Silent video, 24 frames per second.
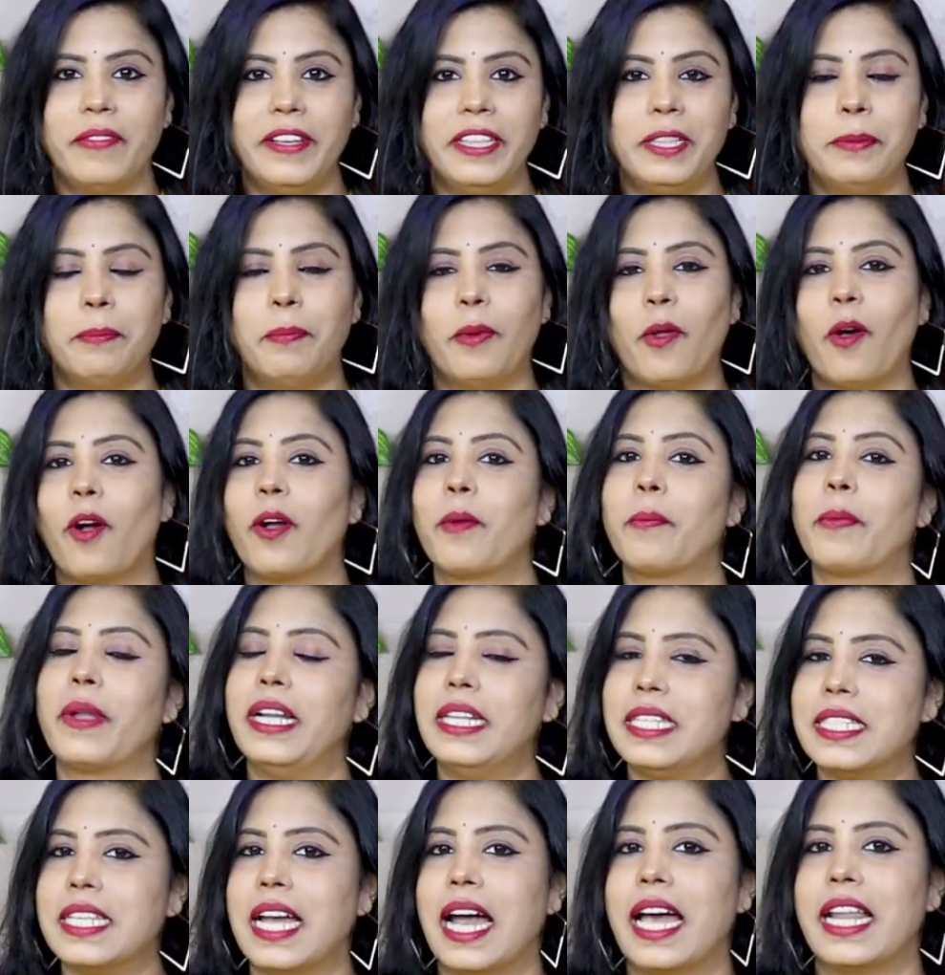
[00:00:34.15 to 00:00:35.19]
విత్ బ్లాక్
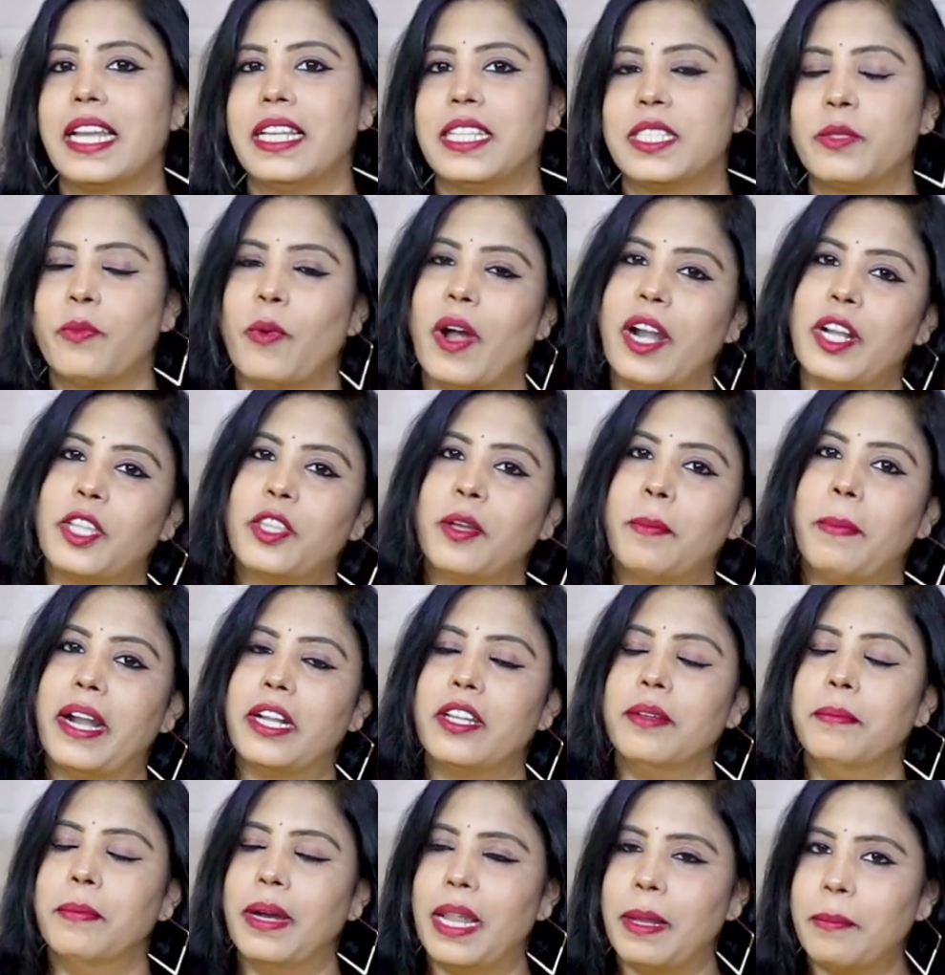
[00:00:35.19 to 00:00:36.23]
ప్రింట్ శారీస్ వాటితో
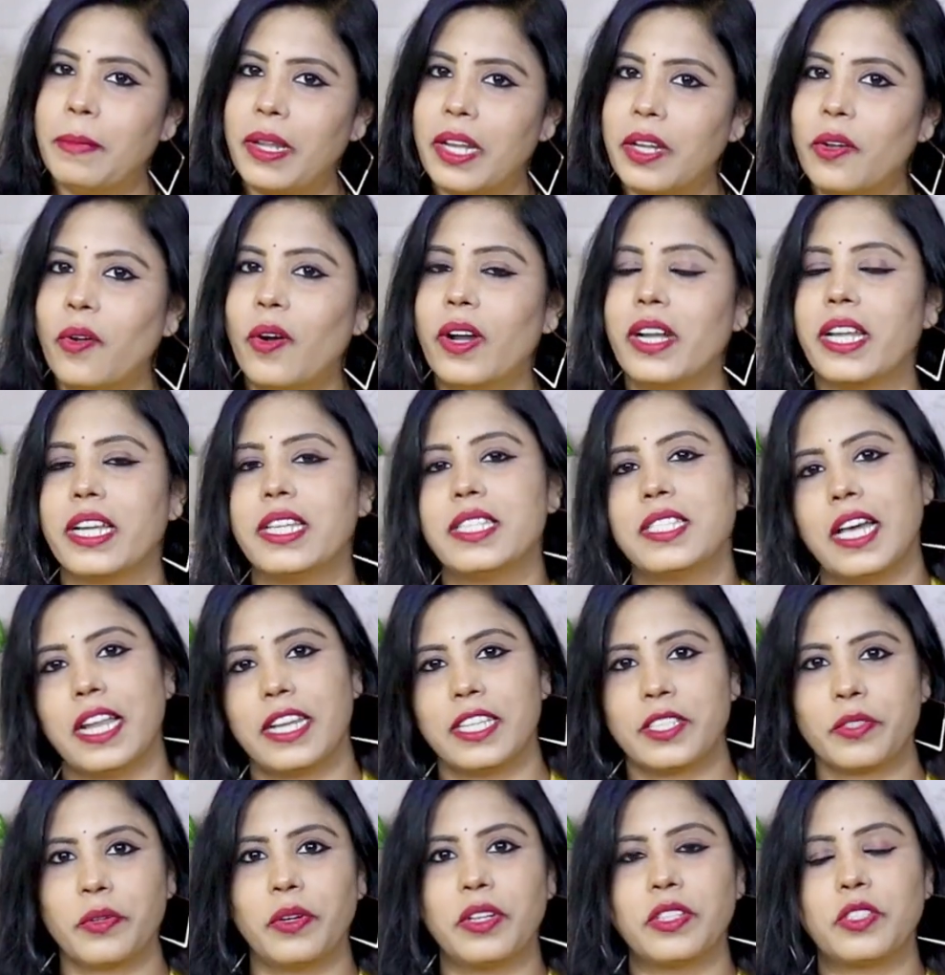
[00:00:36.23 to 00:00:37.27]
పాటు మల్మల్ కాటన్
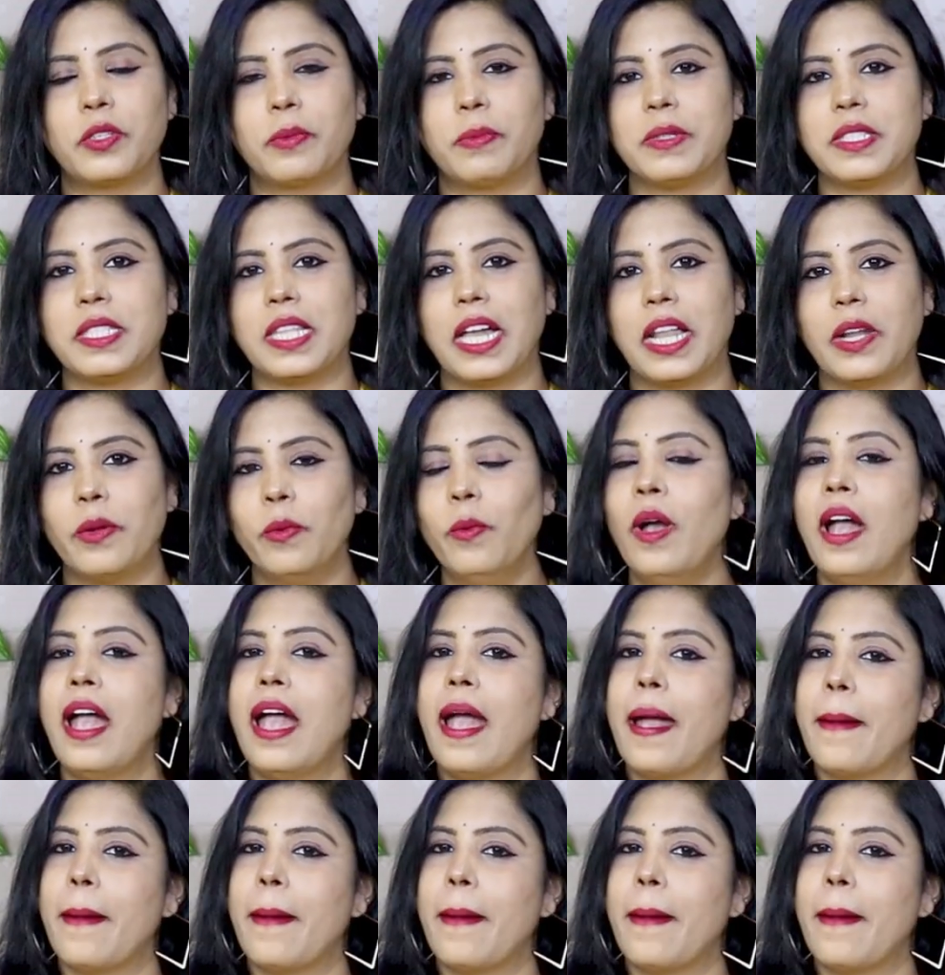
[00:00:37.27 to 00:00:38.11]
శారీస్ కూడా చూపిస్తాను